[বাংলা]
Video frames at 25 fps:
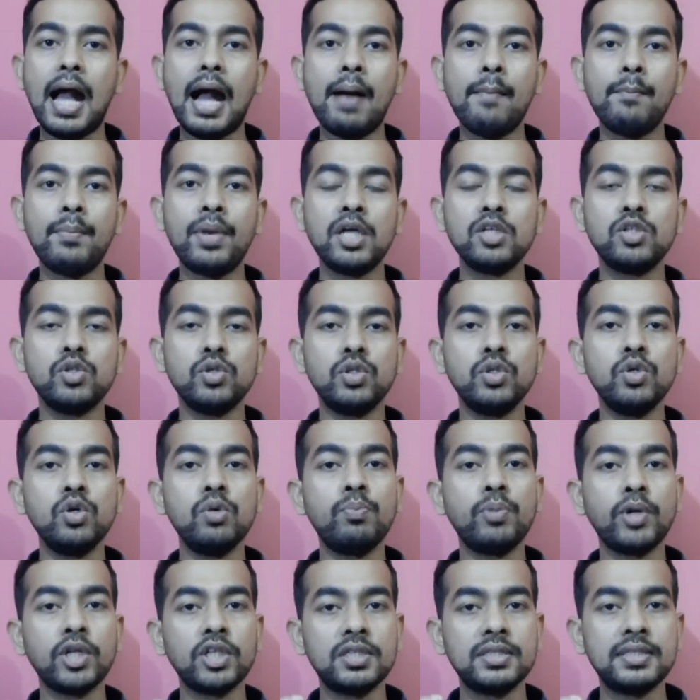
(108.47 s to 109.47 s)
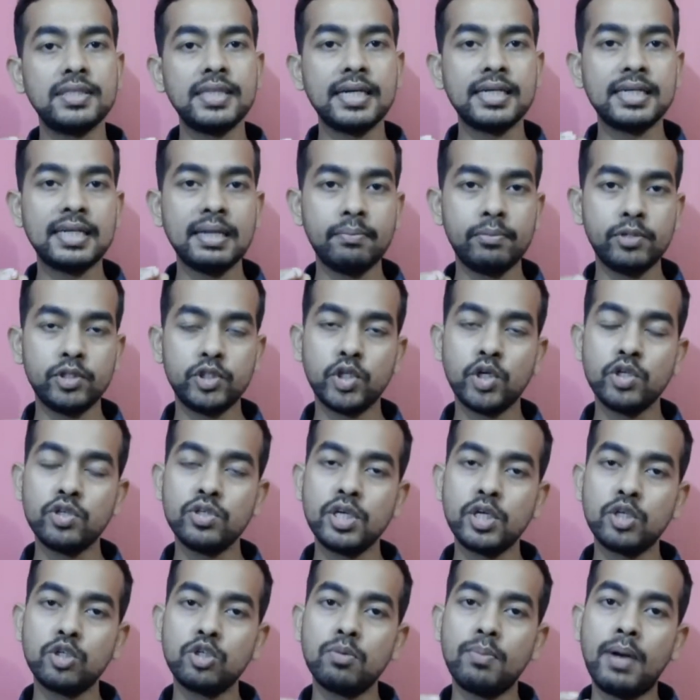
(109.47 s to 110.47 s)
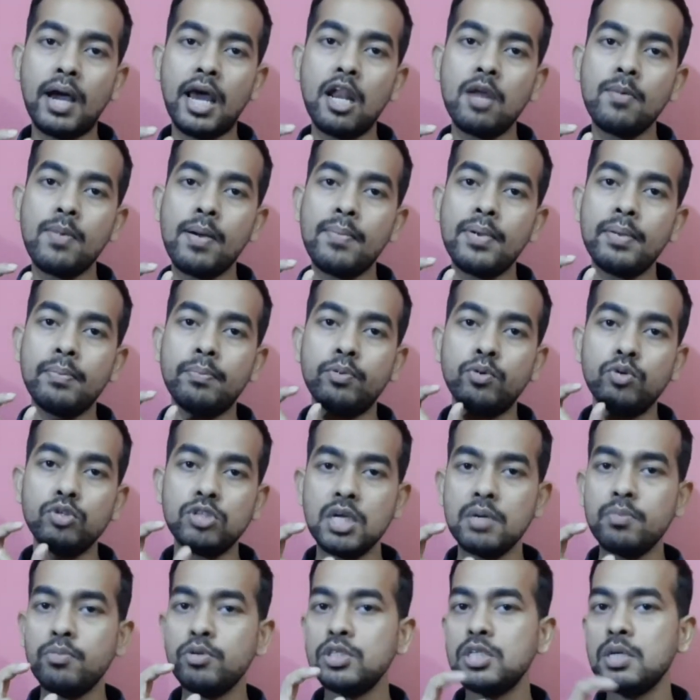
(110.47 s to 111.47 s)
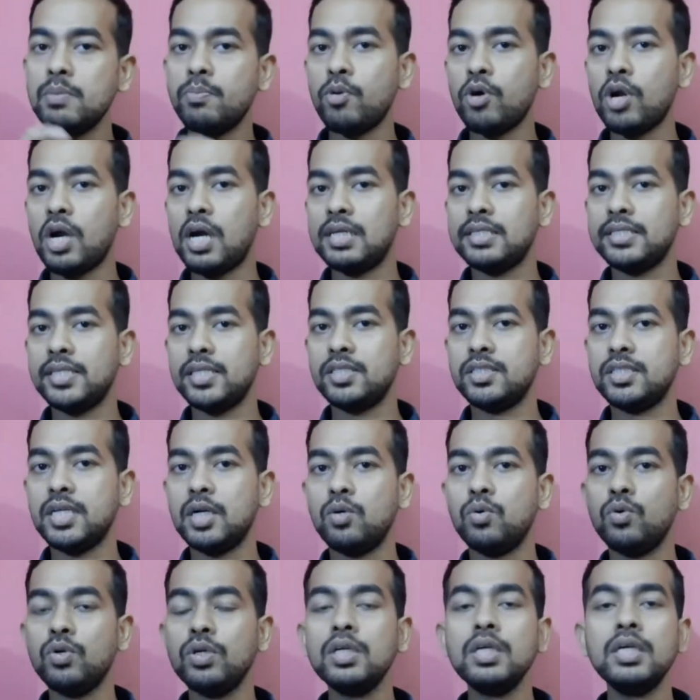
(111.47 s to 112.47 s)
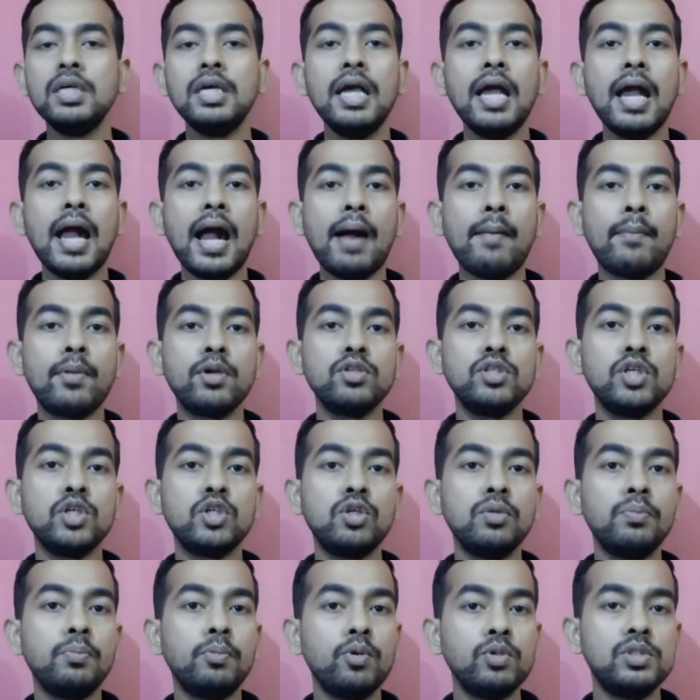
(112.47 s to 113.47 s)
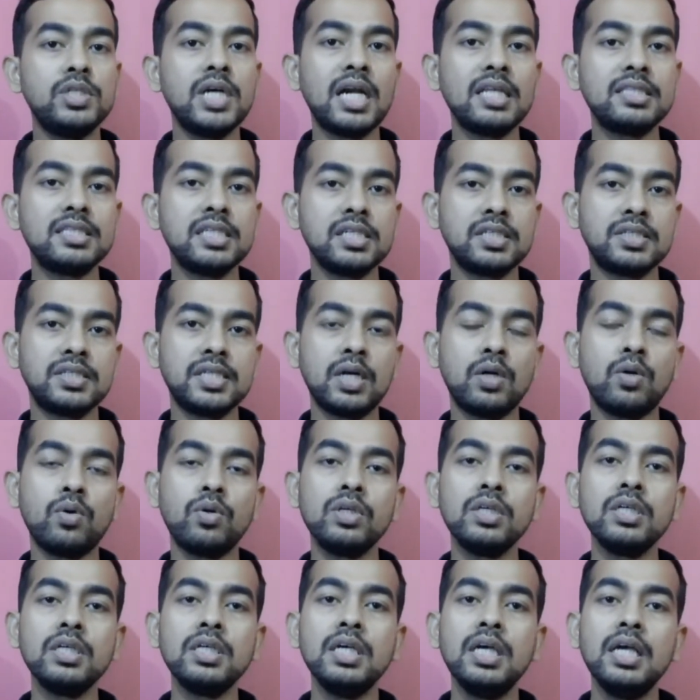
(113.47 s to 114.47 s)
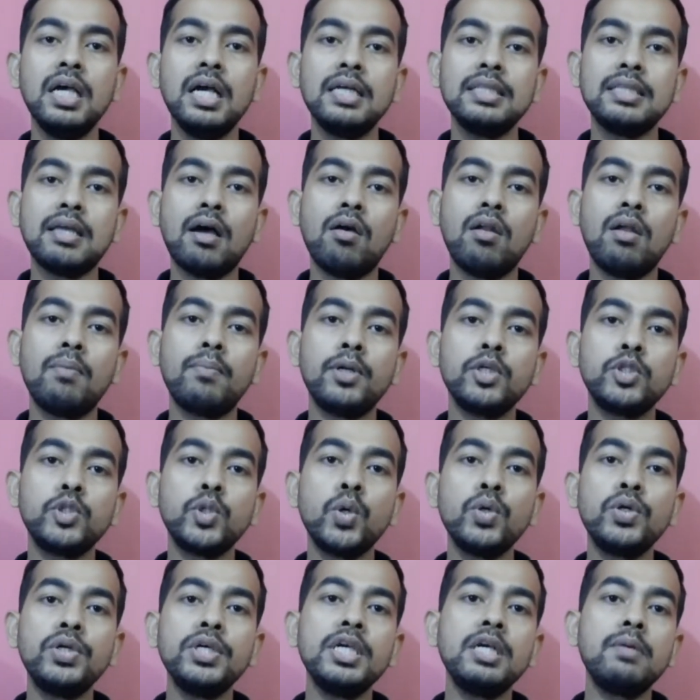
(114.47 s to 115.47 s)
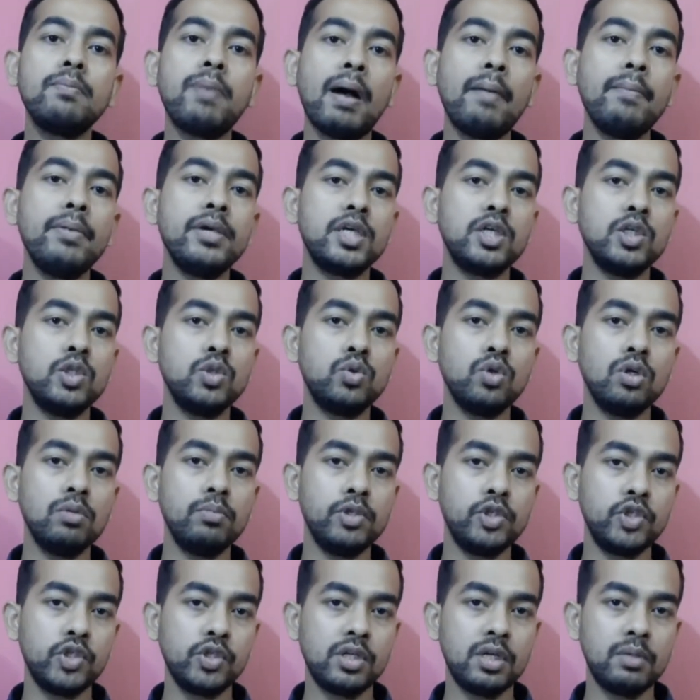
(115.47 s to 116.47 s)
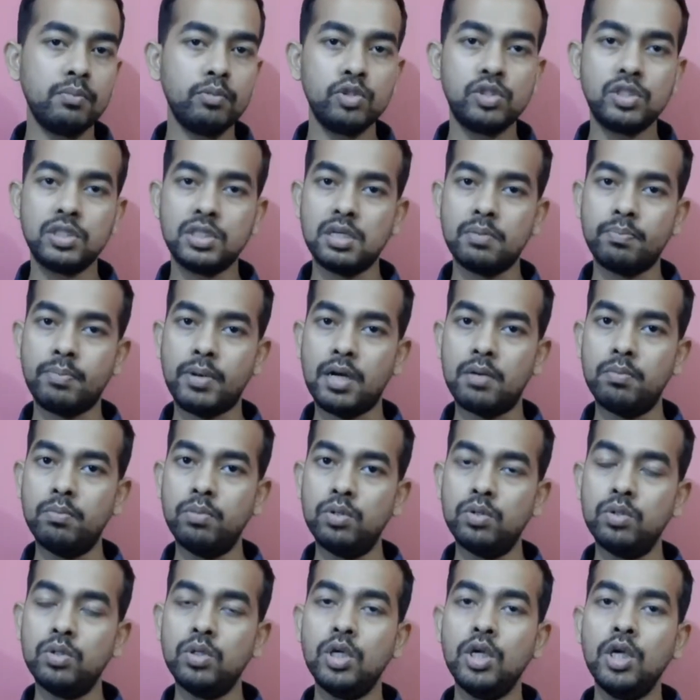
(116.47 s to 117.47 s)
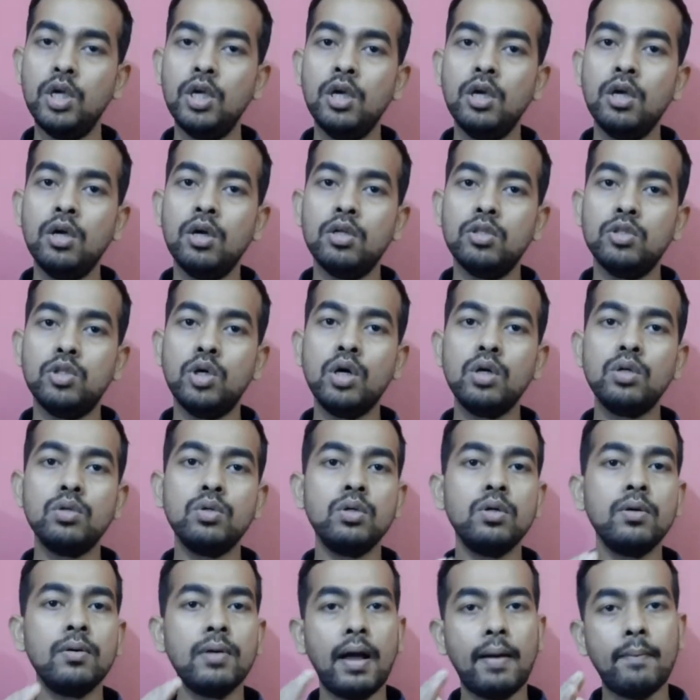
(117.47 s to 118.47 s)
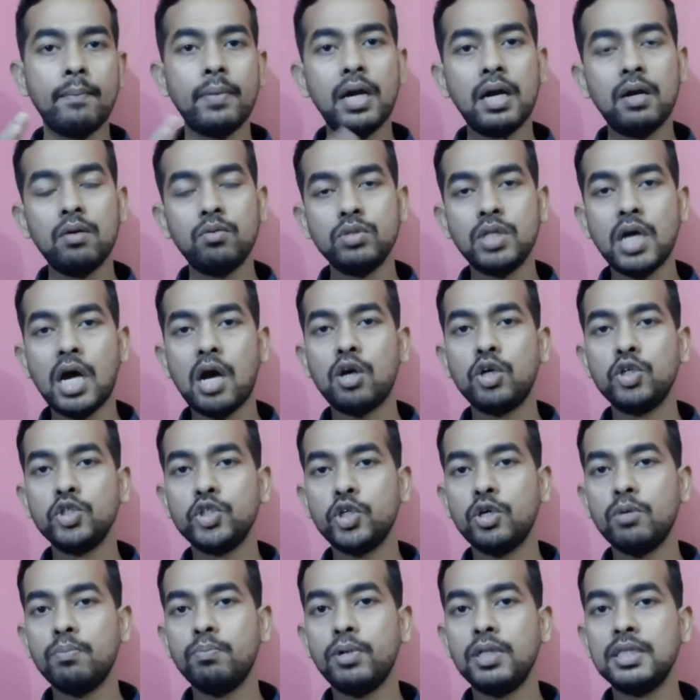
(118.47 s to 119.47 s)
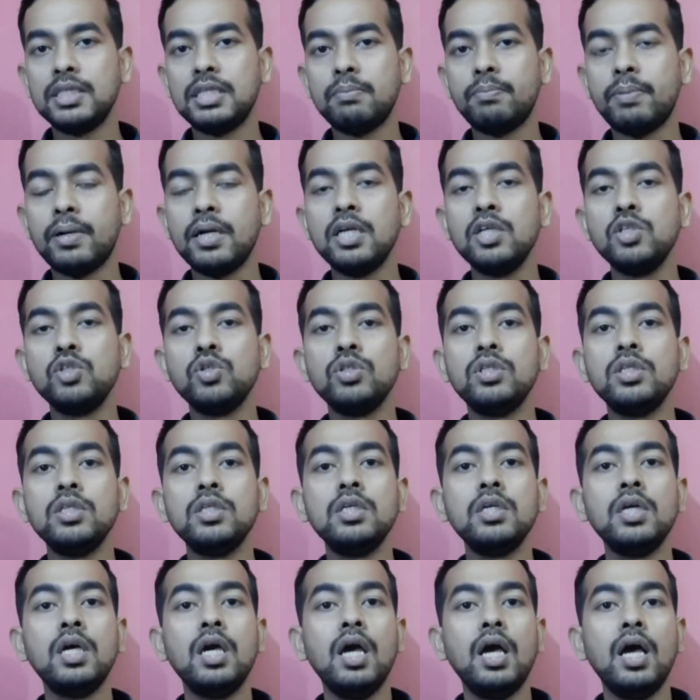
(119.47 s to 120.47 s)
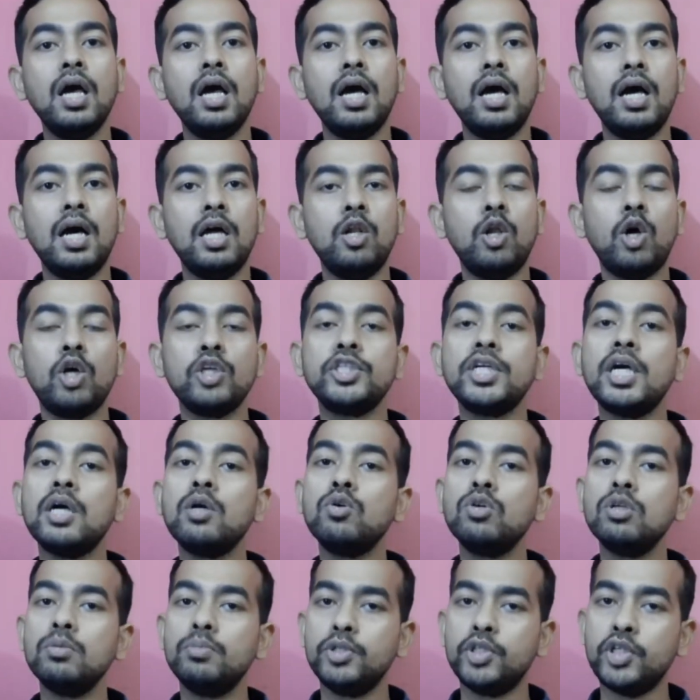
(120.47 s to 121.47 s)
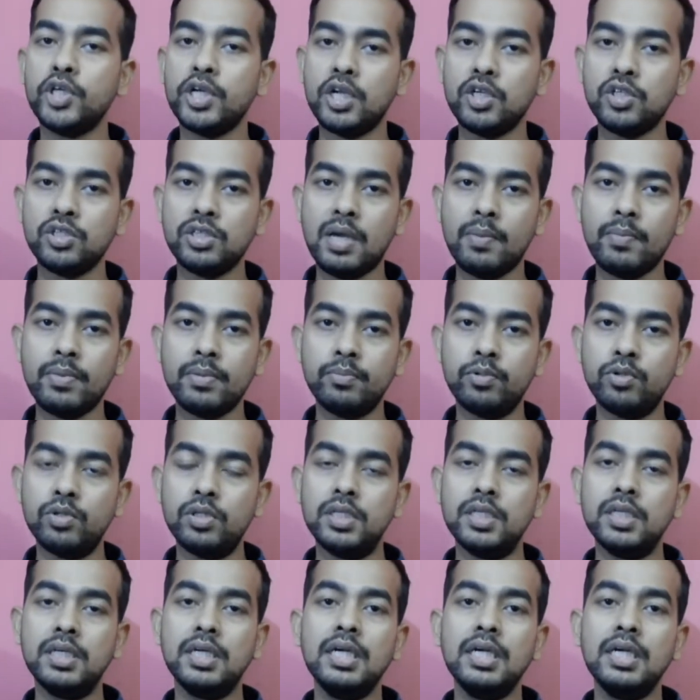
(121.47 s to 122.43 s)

আমরা যদি ওই প্রত্যেকটা বিষয় যদি একটু ভালোভাবে বুঝে বুঝে পড়ার চেষ্টা করি আমরা যদি একটু বোঝার চেষ্টা করি তাহলে আমরা সঠিকভাবে কিন্তু এই বিষয়টা বুঝতে পারবো ধরো আমরা উদাহরণস্বরূপ বলতে পারি যদি লসাগুর বিষয়টা যদি আমি বলি